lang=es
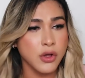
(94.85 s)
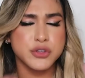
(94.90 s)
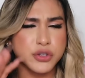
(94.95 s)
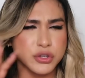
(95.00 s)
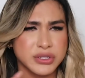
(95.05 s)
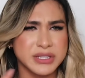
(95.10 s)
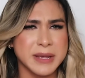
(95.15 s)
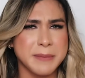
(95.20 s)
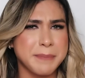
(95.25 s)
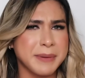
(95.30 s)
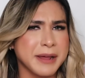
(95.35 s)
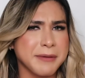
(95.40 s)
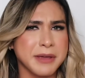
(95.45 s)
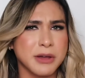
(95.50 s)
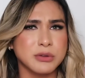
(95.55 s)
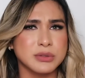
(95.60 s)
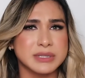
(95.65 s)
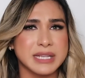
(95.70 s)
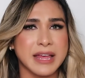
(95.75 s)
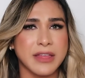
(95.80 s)
Yo siempre
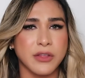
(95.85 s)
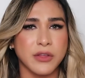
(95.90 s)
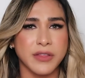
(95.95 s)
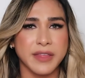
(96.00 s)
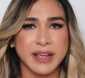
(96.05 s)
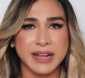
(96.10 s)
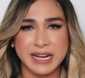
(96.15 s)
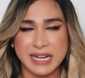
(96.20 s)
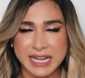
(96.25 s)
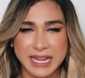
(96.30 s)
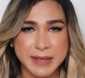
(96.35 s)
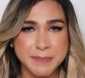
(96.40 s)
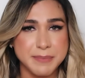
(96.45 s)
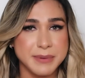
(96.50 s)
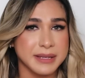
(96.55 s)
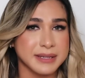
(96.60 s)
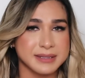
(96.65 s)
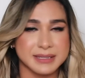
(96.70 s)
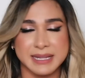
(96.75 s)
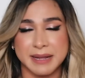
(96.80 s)
había usado de
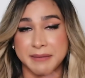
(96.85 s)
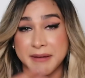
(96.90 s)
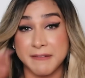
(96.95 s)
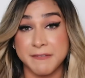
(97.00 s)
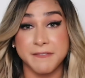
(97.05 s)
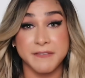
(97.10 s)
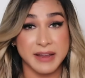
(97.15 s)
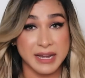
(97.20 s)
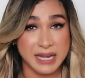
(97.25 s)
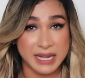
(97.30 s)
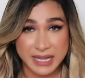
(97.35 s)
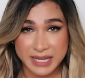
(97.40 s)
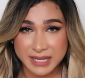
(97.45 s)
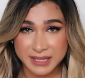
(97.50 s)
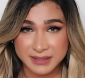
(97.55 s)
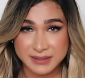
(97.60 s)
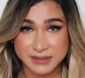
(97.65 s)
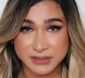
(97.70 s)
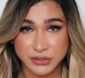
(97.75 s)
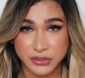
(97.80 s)
clip, estaba
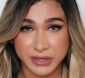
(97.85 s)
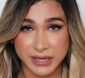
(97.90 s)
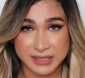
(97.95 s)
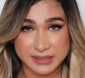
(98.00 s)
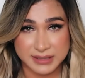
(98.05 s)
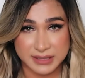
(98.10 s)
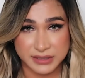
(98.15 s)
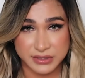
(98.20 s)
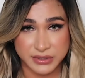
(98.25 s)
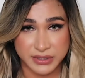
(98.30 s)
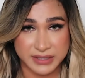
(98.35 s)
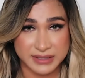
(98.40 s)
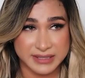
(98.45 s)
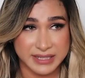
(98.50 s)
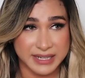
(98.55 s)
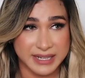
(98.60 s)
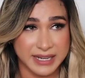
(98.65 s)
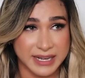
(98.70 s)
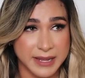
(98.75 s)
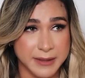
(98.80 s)
feliz con extensiones
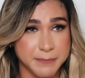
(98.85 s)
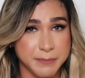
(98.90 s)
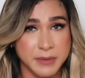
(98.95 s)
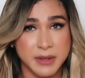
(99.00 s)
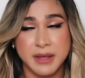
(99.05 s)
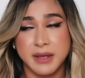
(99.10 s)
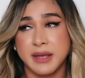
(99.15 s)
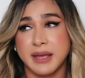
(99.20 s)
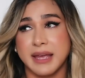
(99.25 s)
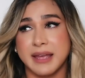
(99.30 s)
de clip.